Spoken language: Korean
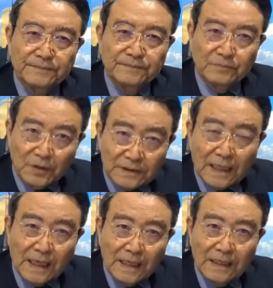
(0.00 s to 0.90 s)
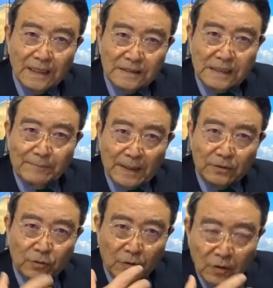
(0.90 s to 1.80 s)
뭐냐.
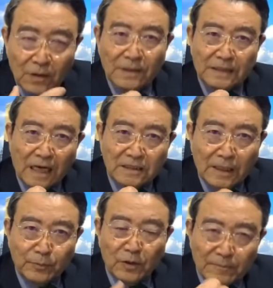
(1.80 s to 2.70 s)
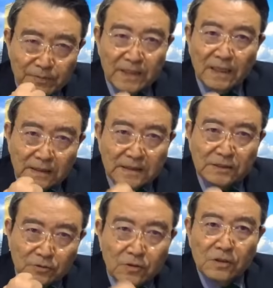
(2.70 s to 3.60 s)
재판도 당 대표란
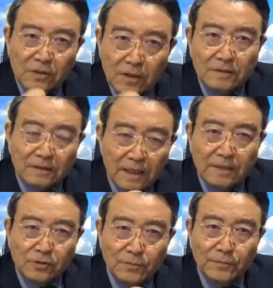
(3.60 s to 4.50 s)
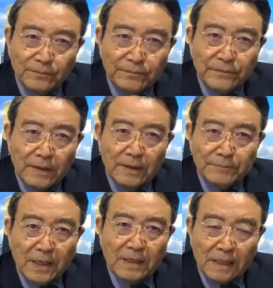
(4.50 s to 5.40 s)
핑계치고 어떻게 좀 음?
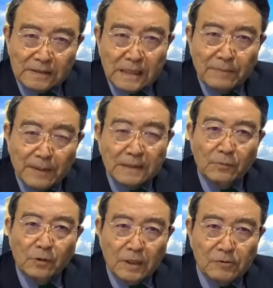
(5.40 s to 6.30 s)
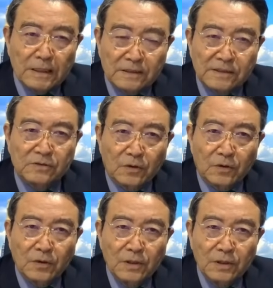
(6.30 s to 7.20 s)
평가를 잘 받아보려고 할
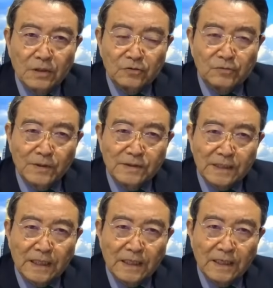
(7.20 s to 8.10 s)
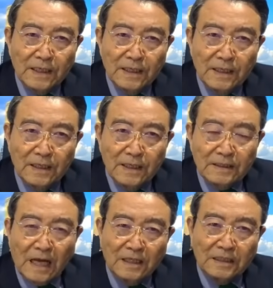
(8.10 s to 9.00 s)
것이고 두 번째
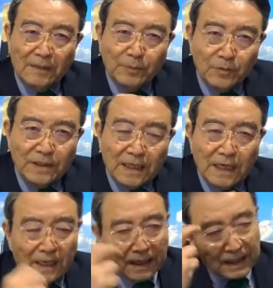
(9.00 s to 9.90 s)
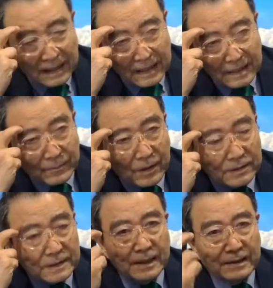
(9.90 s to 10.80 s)
당 대표니까 어? 뭐
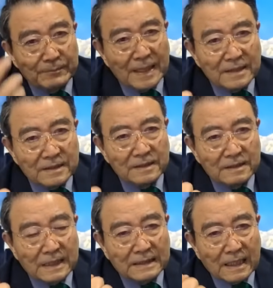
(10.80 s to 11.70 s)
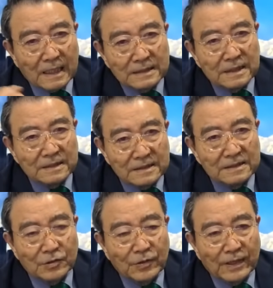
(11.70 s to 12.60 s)
어떻게 메리트를 갖다가 그걸
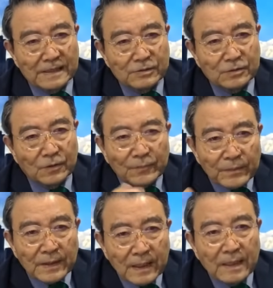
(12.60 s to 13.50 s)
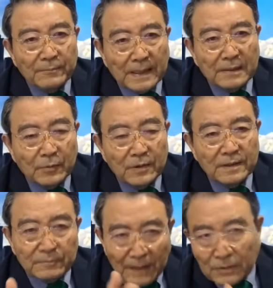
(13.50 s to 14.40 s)
근거로 해가지고
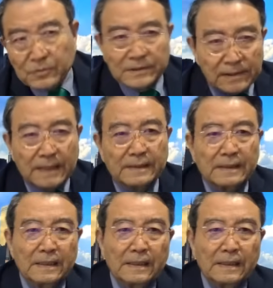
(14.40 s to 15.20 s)
받아보려는 바로 그러한